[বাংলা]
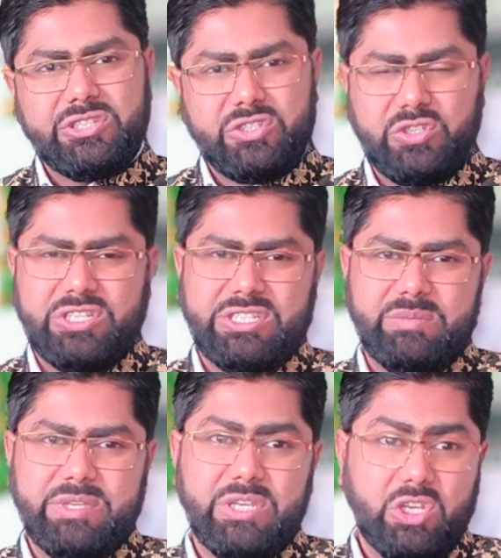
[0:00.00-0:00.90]
চলে
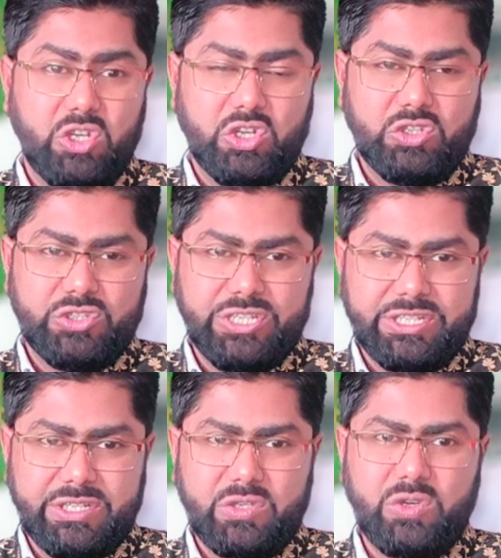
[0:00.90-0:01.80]
যাবে খরচ
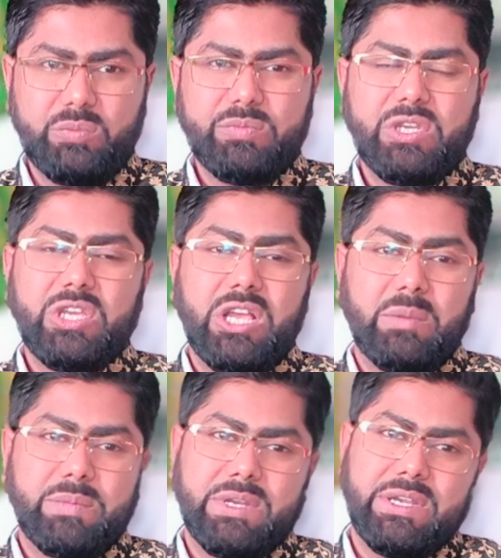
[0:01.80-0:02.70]
এটির কম
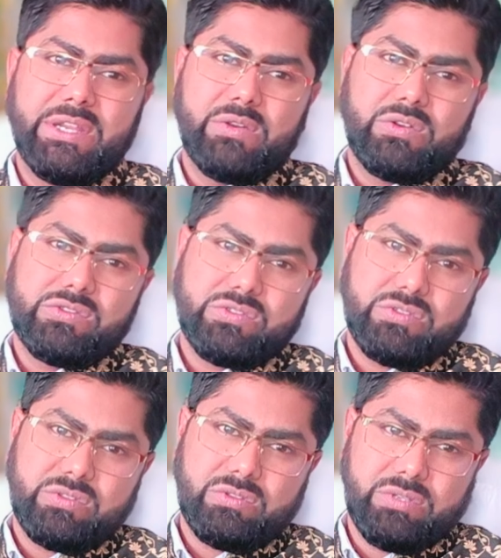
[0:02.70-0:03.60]
আপনার নিকট
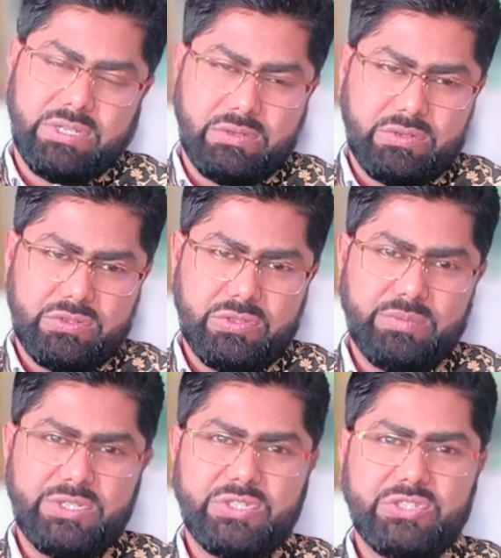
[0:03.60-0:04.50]
নিকটস্থ
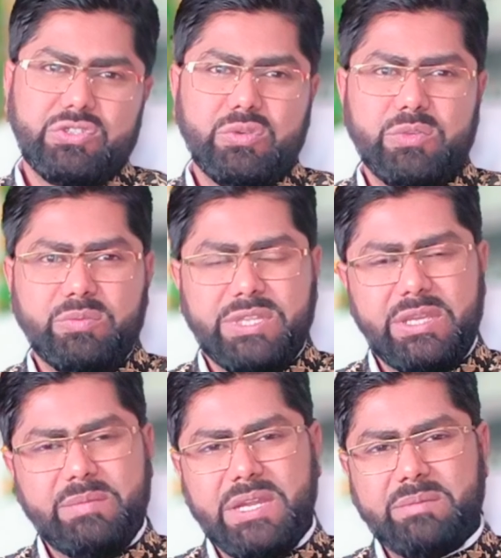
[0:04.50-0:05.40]
বিশ্বস্ত
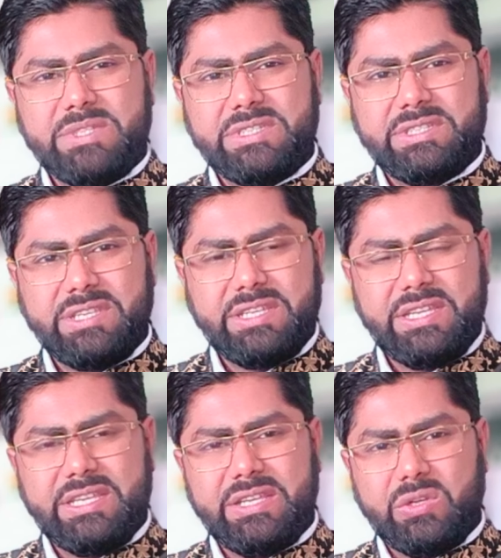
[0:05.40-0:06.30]
হোমিওপ্যাথিক ফার্মেসি থেকে
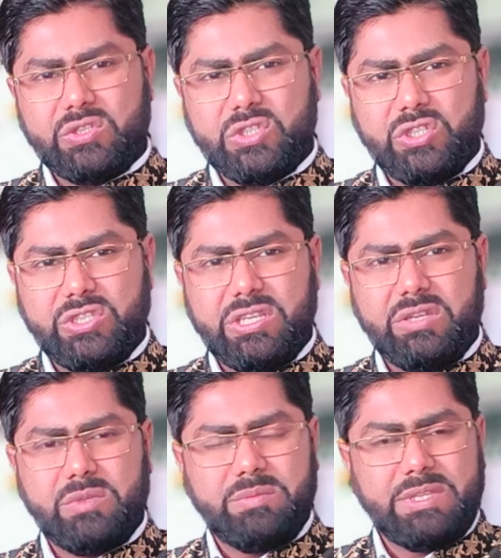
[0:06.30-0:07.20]
এই অশ্বগন্ধা
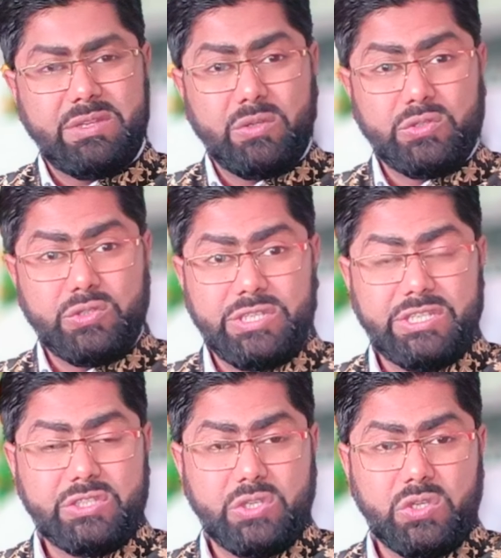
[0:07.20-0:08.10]
হোমিওপ্যাথিক ওষুধটি
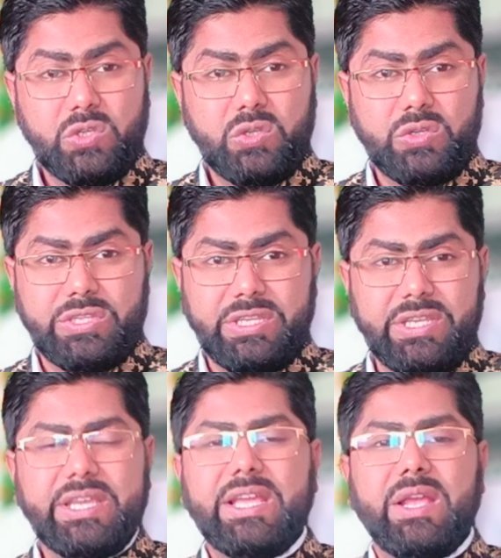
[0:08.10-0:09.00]
সংগ্রহ করতে
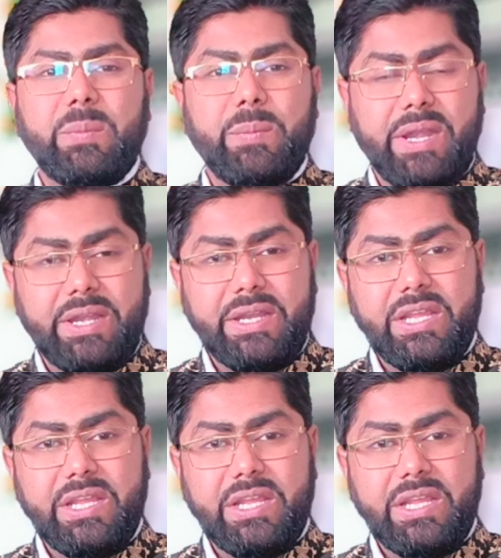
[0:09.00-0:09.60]
পারে